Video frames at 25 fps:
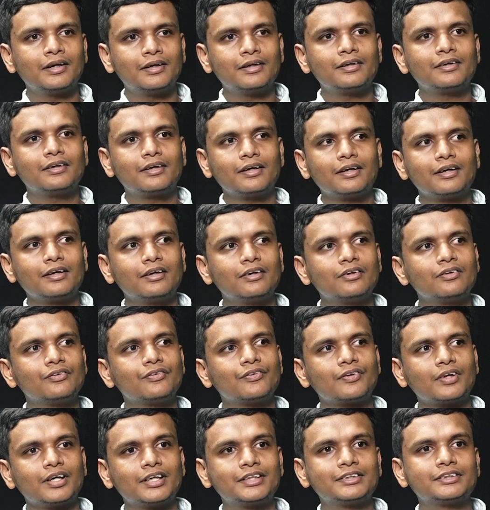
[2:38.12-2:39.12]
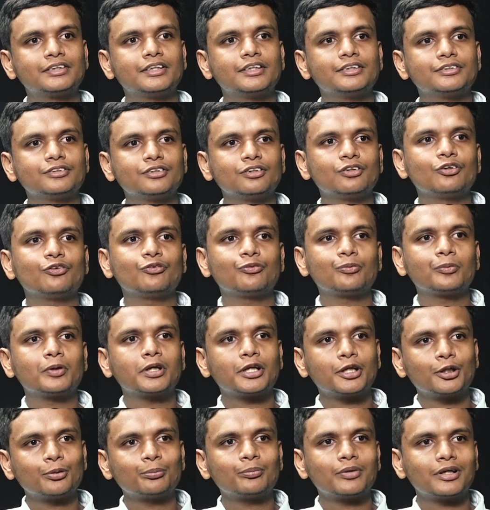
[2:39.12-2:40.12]
ఎడిటింగ్ ఈజ్ ఎక్స్టెన్షన్ ఆఫ్
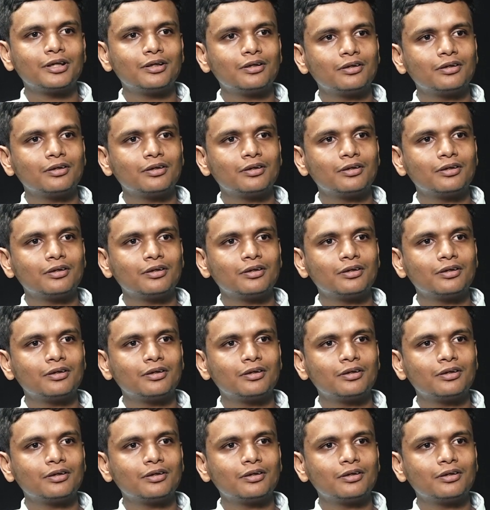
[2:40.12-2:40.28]
స్క్రీన్ ప్లే